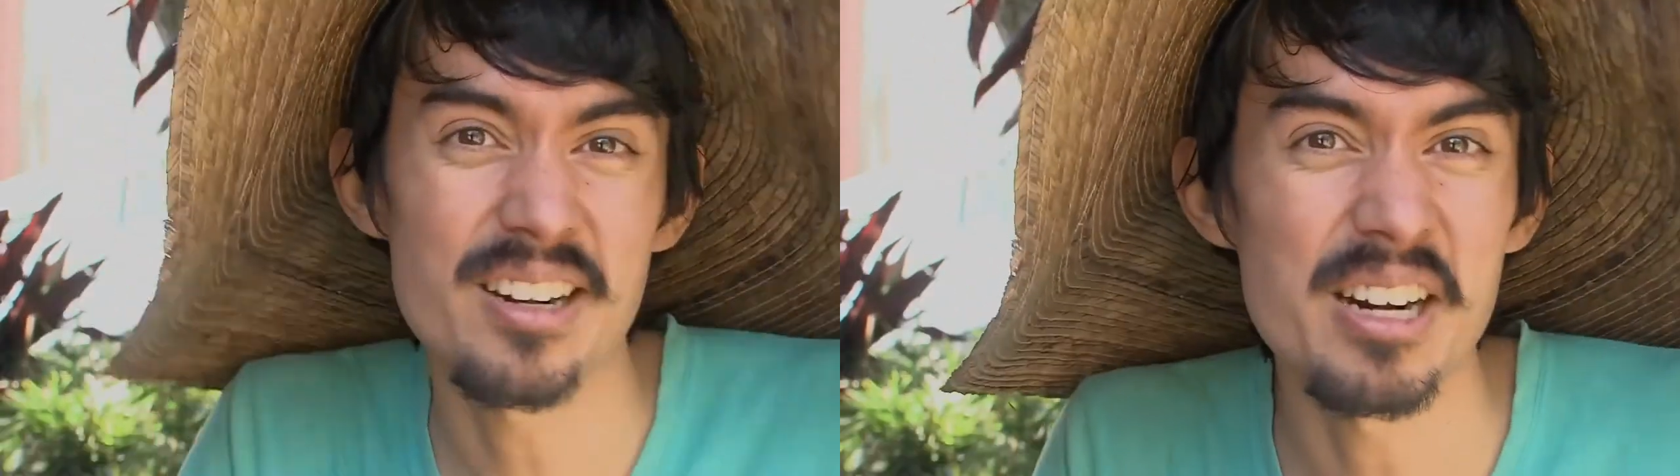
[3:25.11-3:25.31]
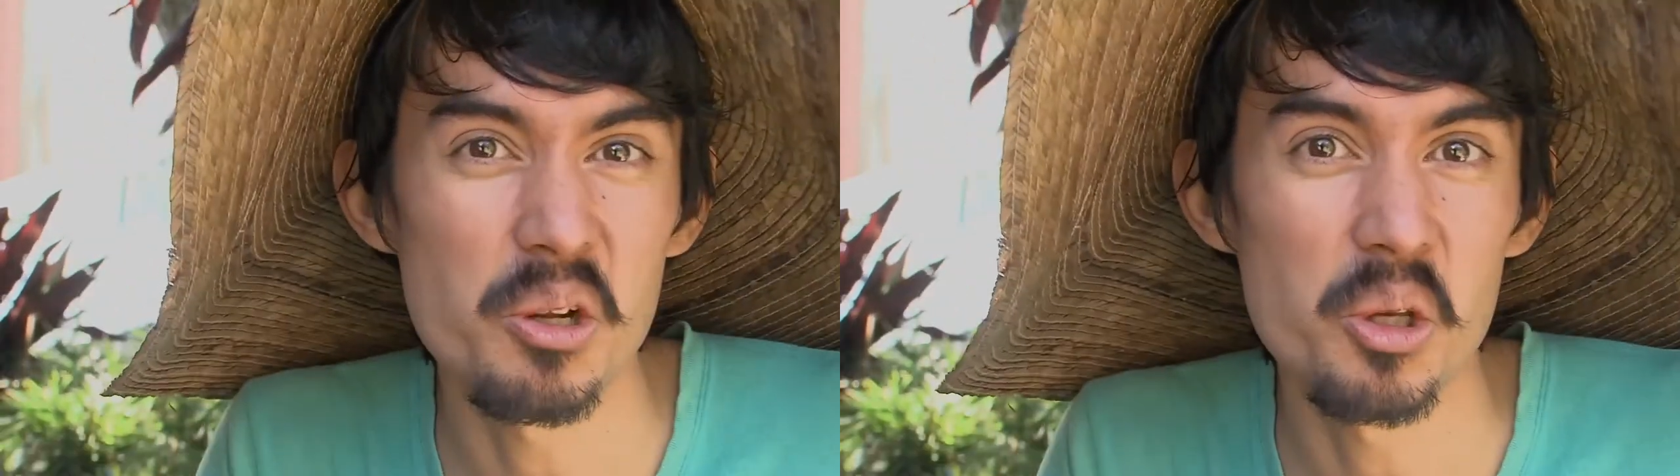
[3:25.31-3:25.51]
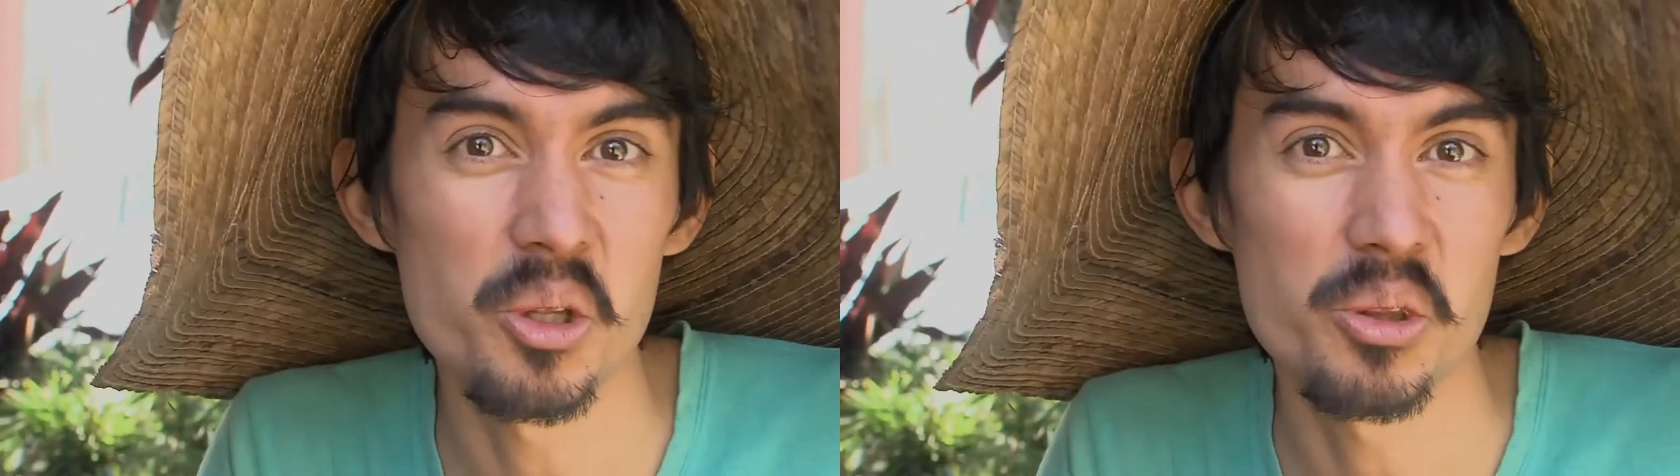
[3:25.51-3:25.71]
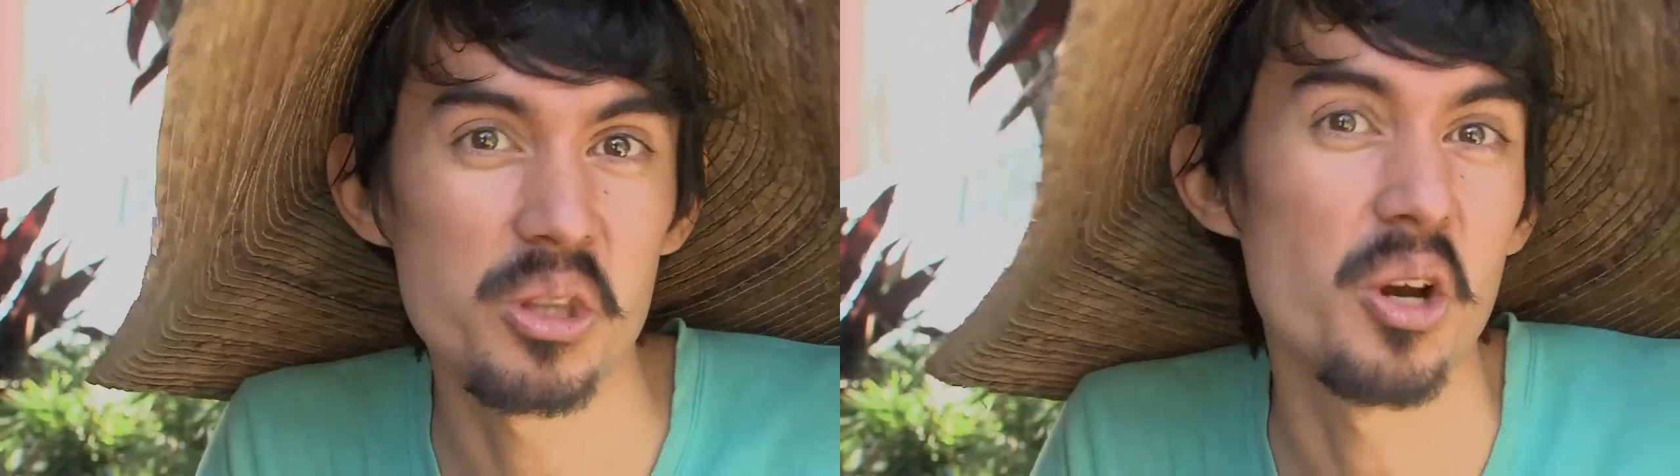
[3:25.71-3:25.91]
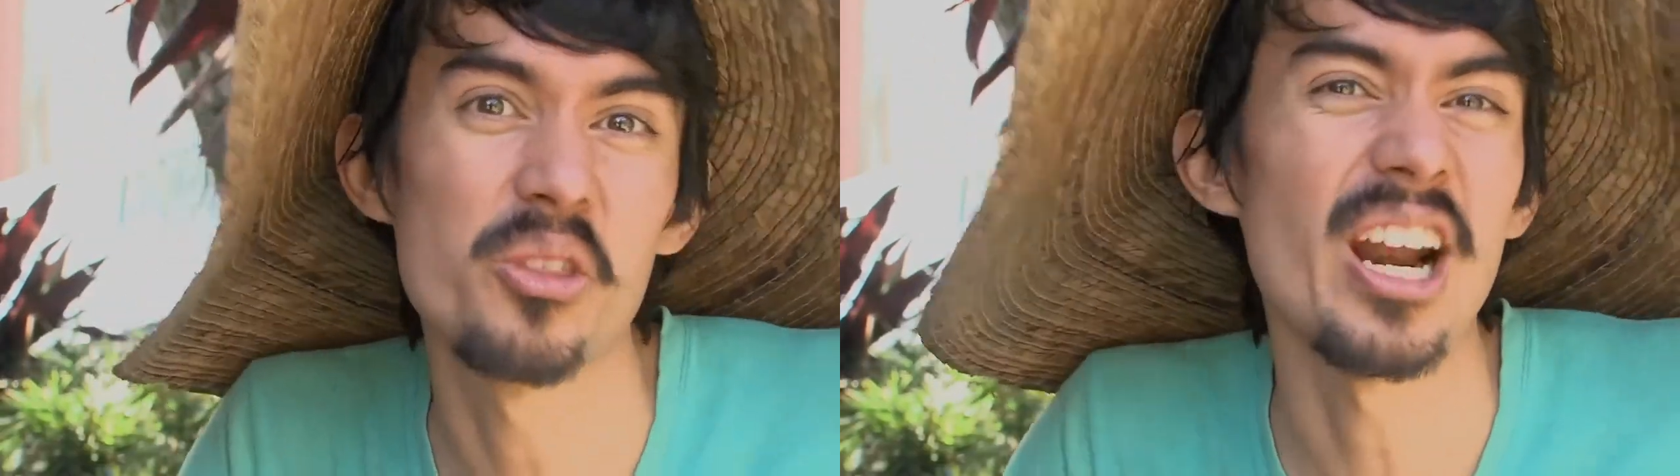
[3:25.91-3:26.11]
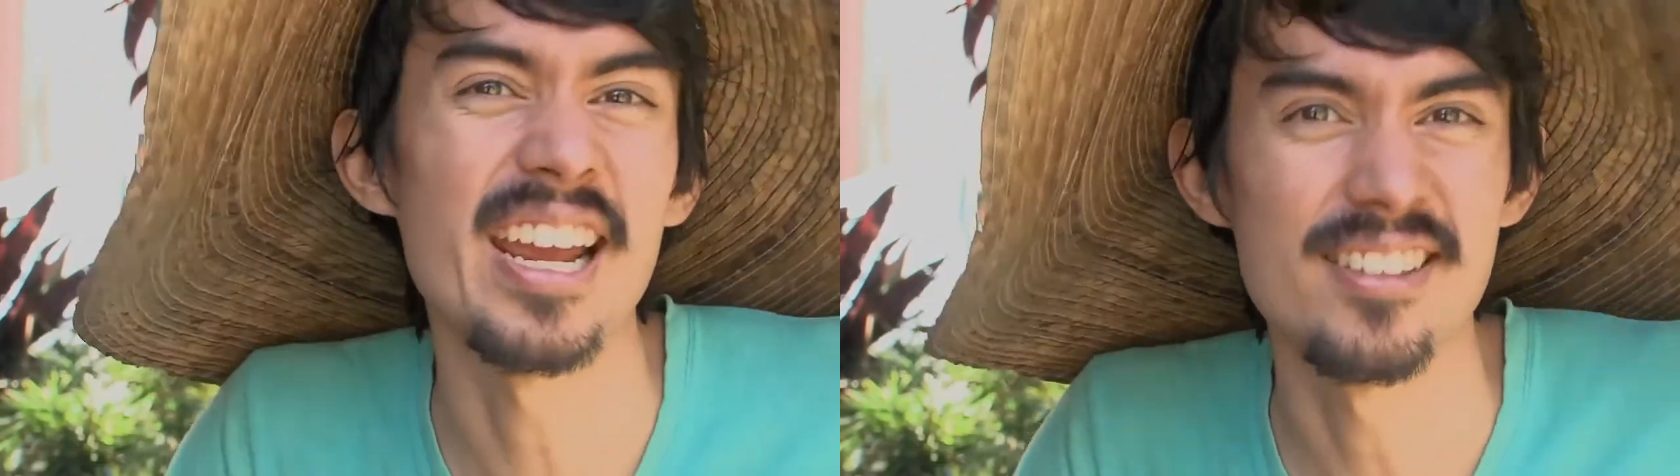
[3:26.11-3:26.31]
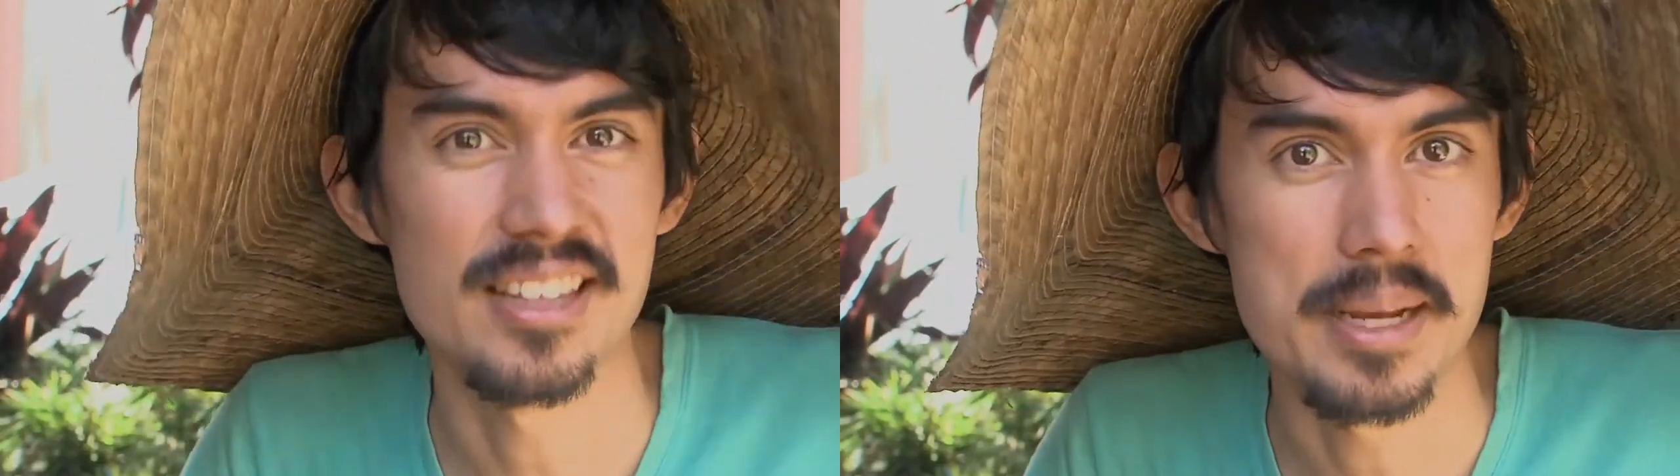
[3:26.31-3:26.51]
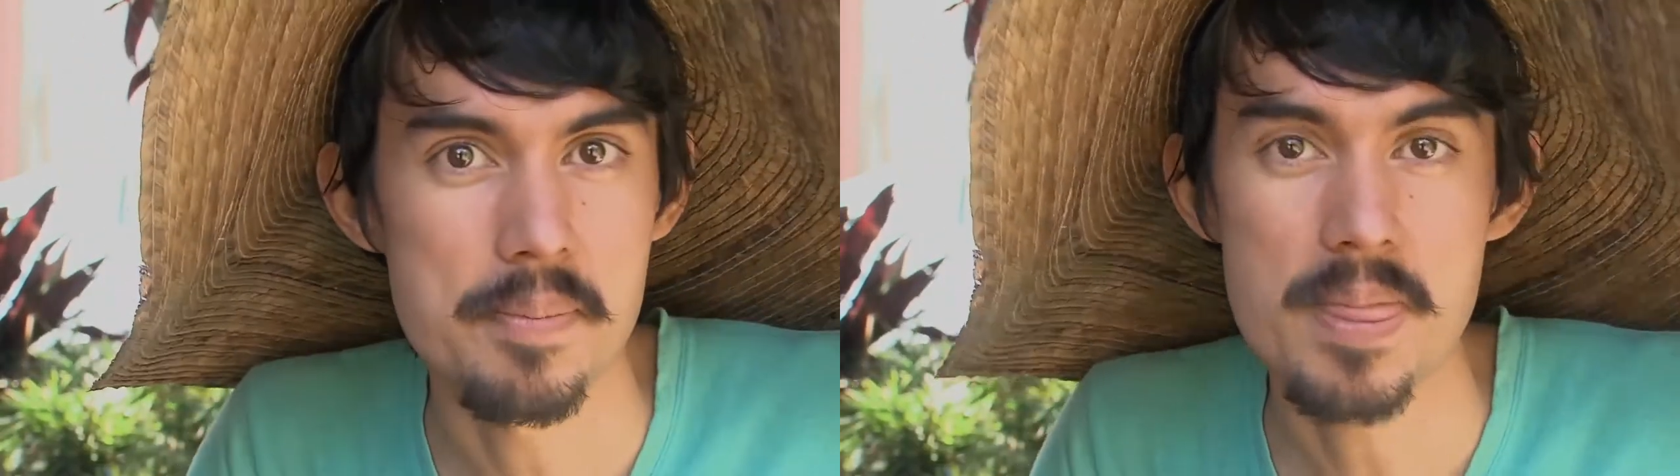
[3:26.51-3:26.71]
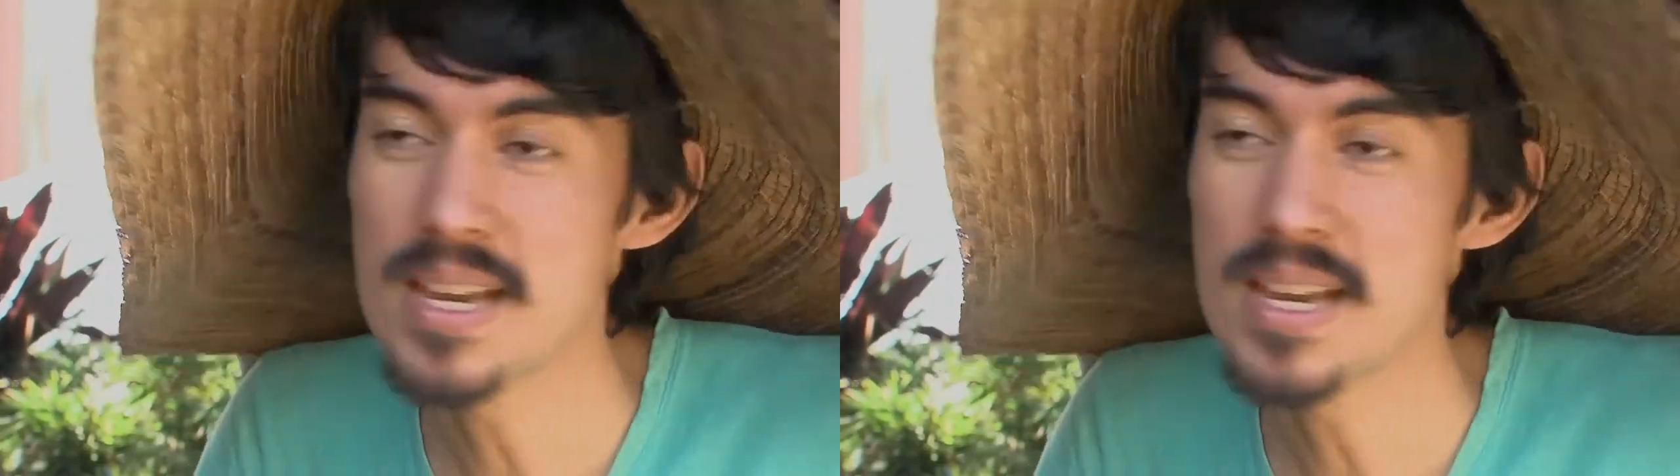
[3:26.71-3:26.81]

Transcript: terreno de, otra gente